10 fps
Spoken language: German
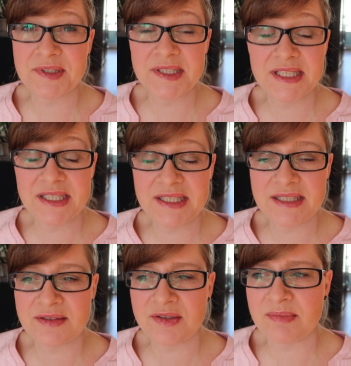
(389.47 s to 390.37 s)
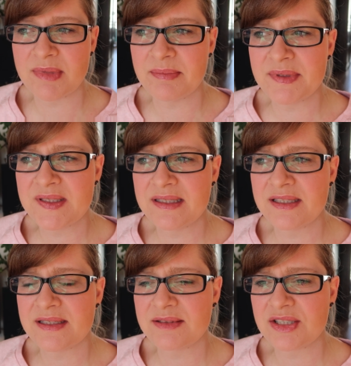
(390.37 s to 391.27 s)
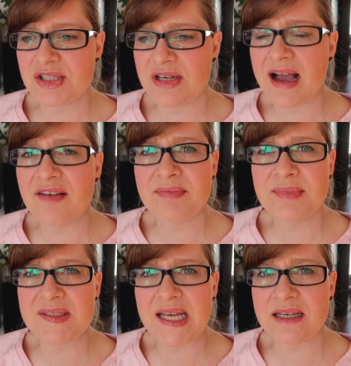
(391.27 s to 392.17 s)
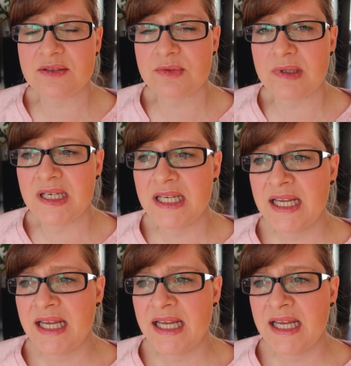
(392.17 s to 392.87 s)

Uhr hingelegt und nochmal ein bisschen geschlafen bis 8 Uhr.